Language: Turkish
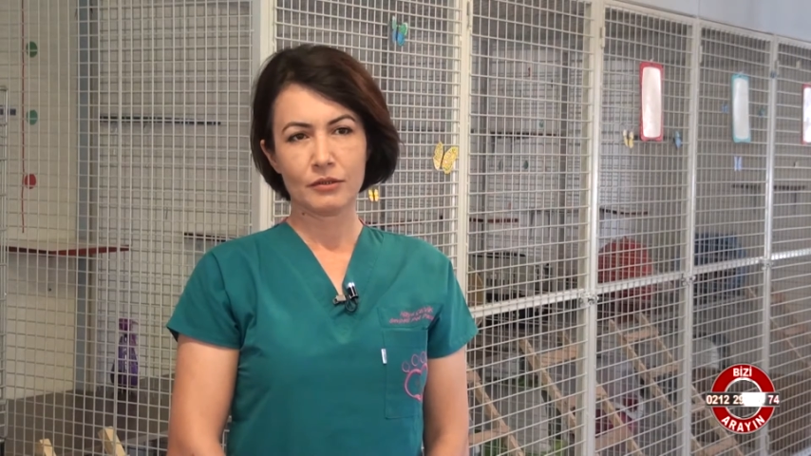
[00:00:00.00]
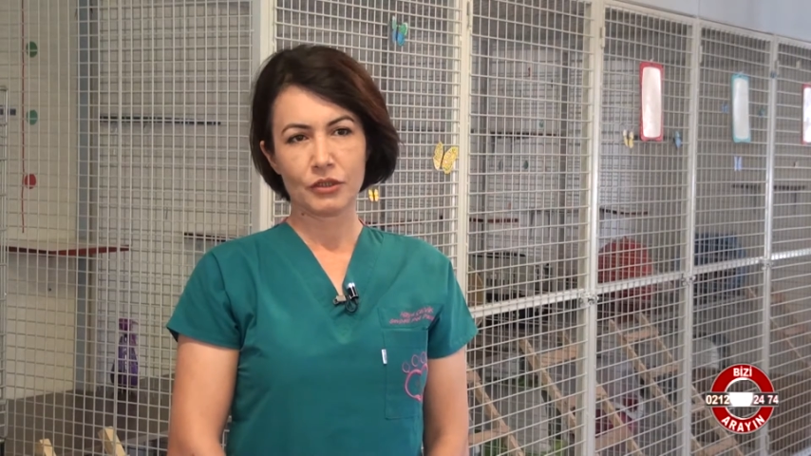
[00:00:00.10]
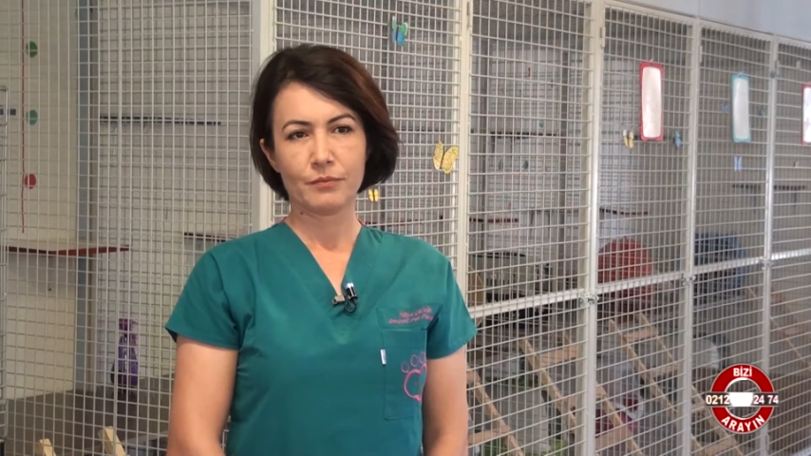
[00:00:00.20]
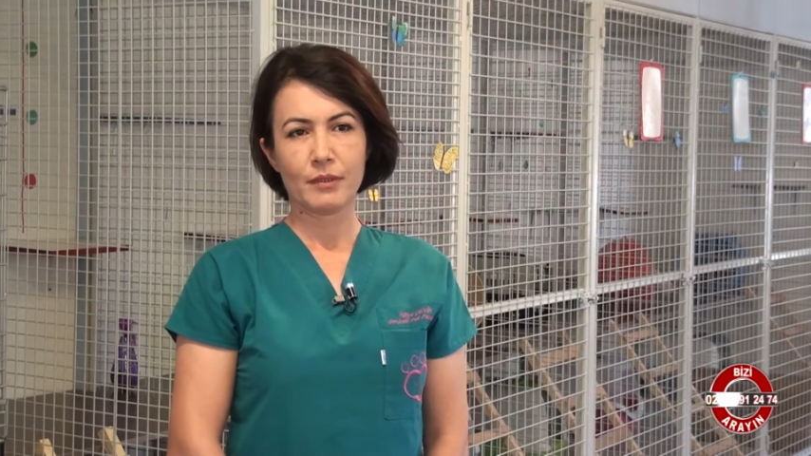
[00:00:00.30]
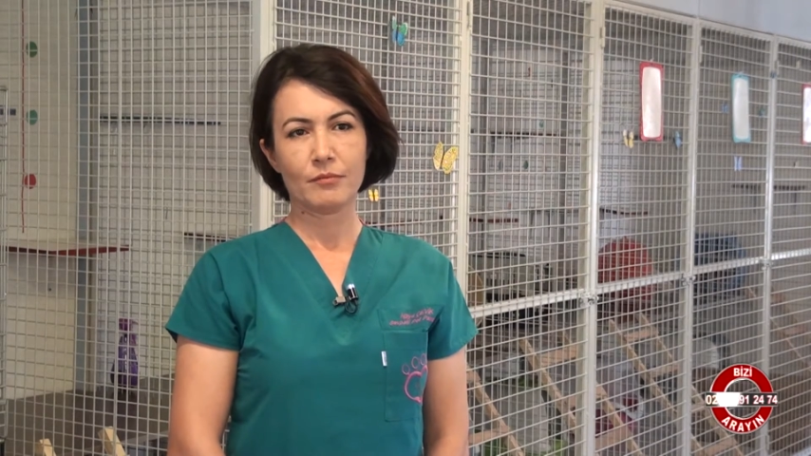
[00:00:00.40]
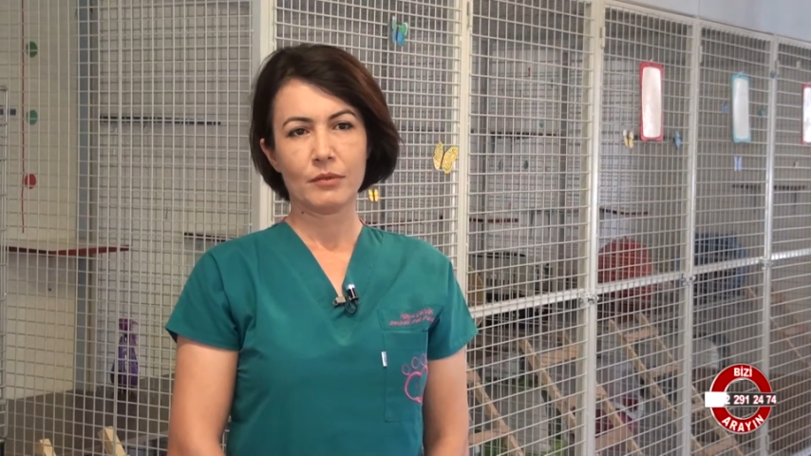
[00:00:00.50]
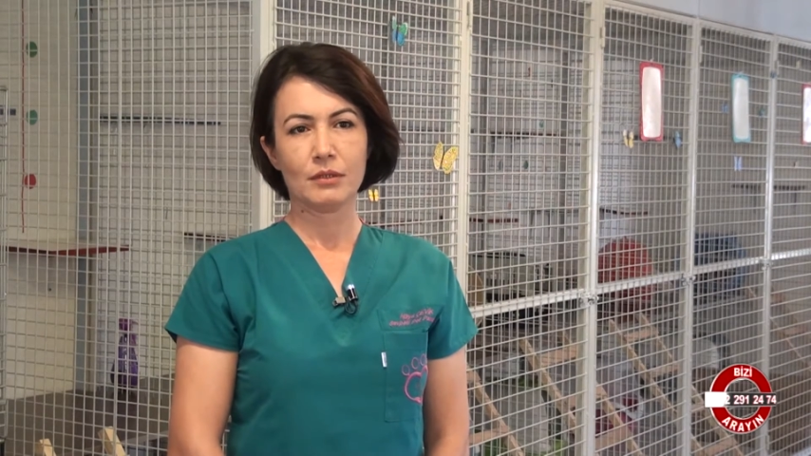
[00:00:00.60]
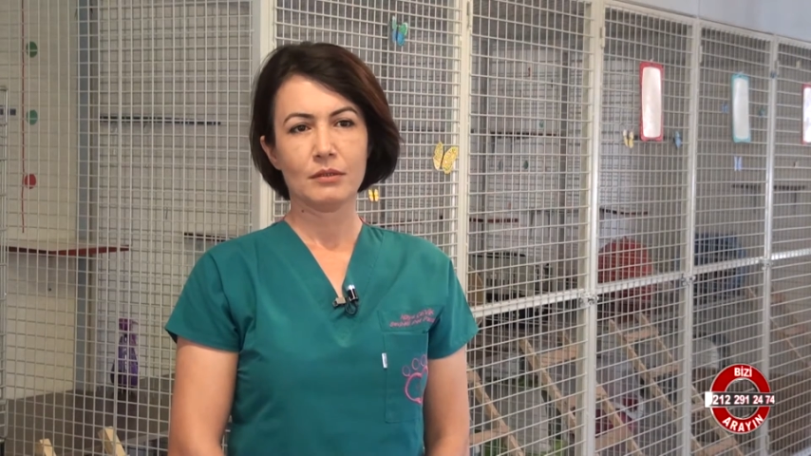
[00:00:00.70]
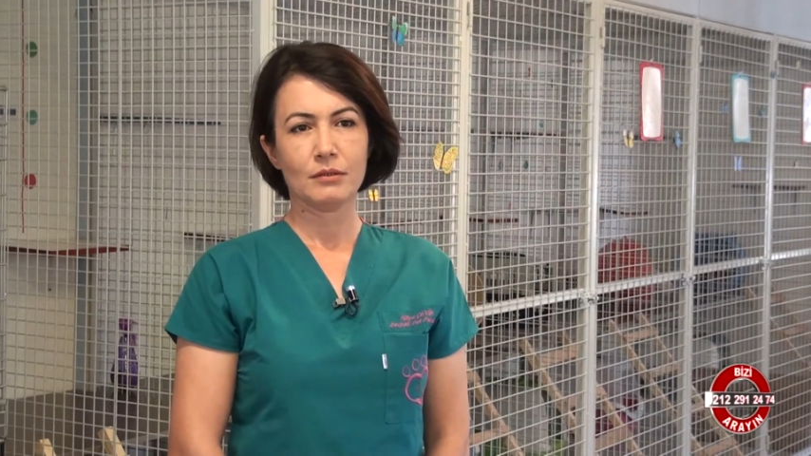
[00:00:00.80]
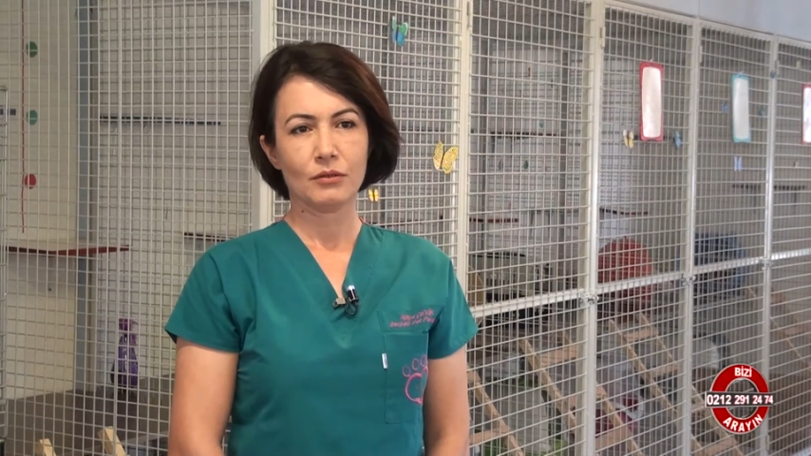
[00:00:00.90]
tanışmam
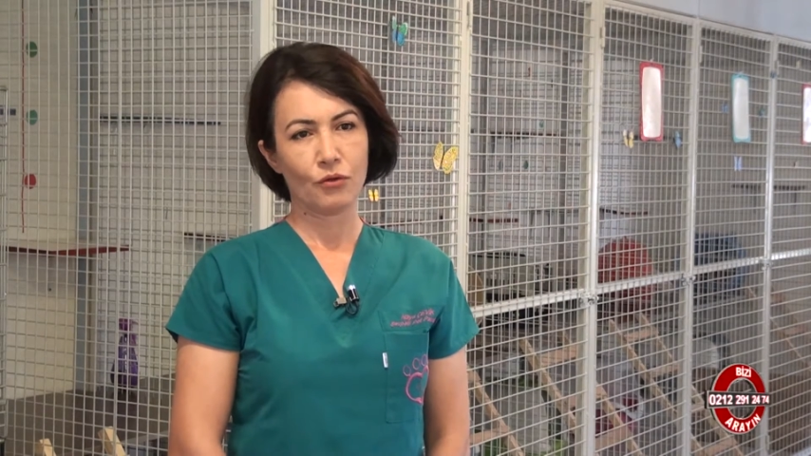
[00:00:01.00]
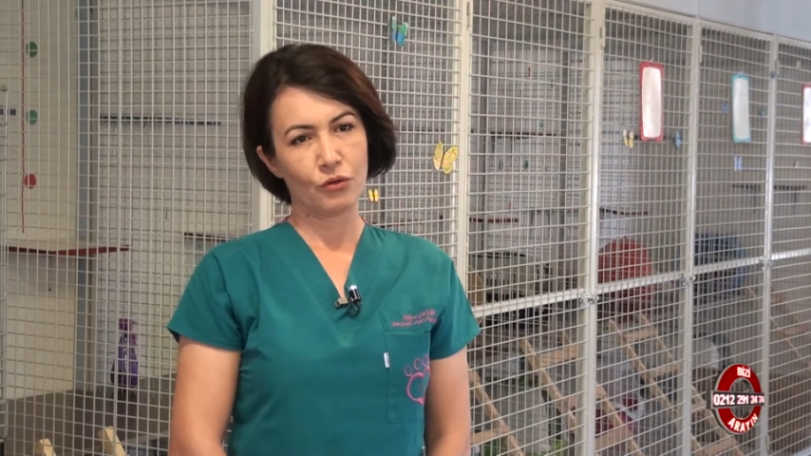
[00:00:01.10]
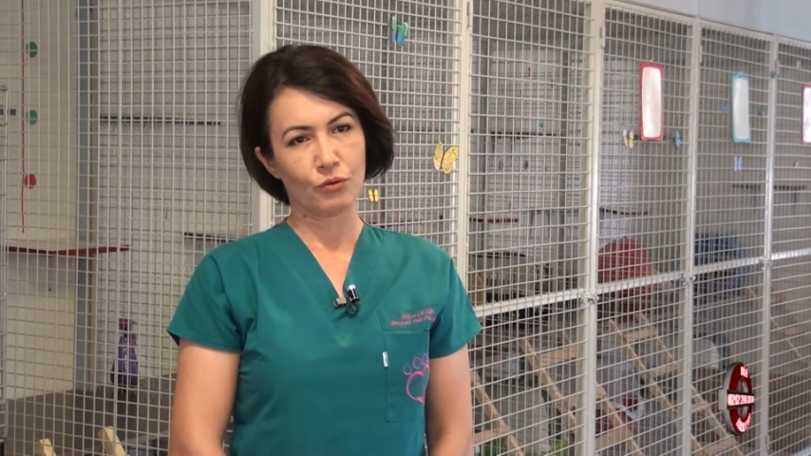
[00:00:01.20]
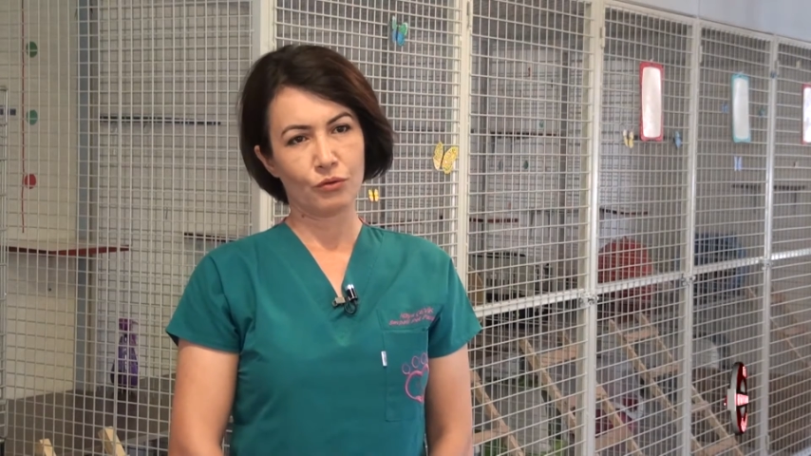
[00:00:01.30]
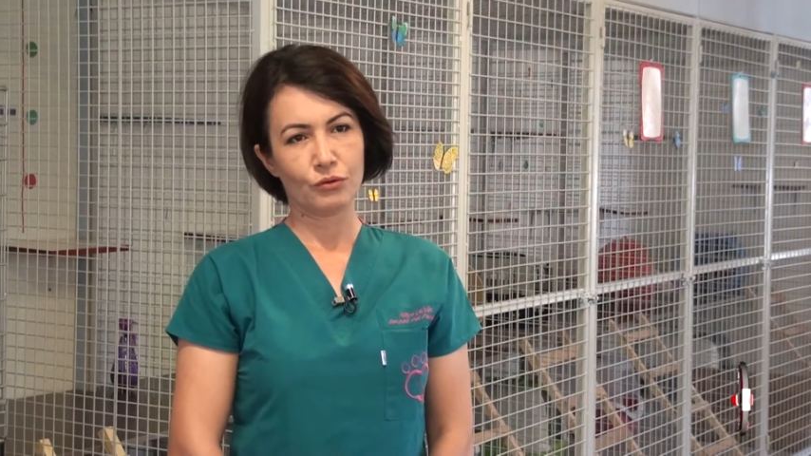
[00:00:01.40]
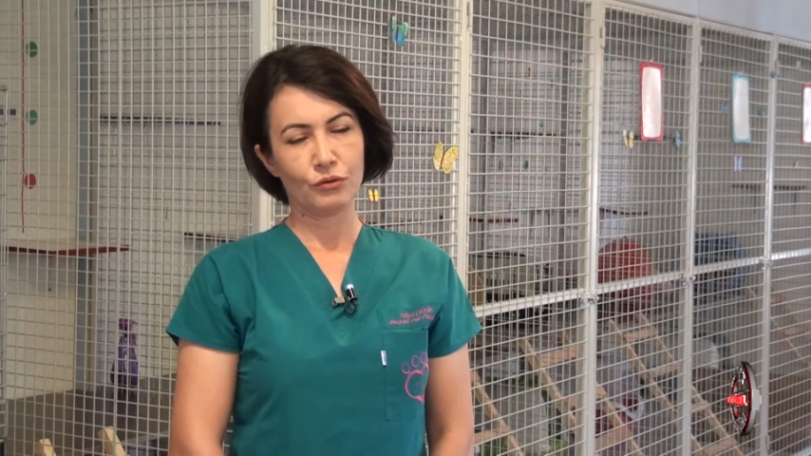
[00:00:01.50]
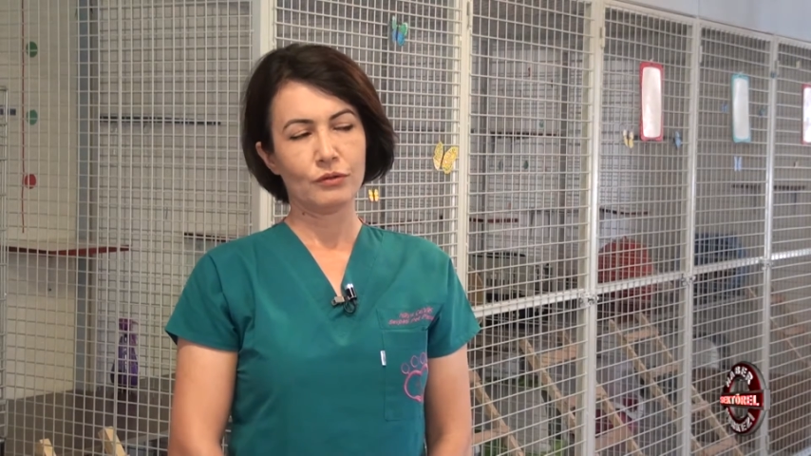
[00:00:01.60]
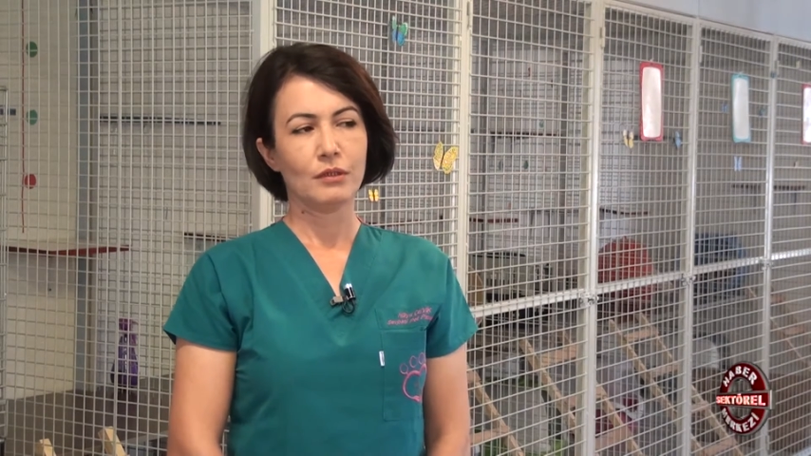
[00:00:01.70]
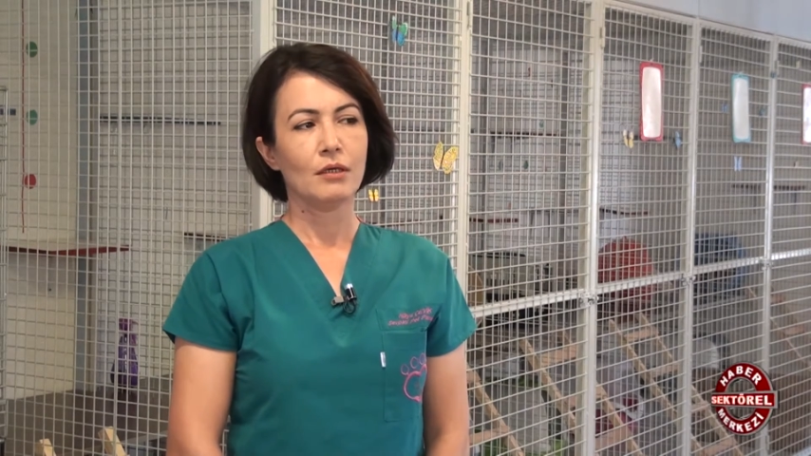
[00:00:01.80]
e, öyle oldu.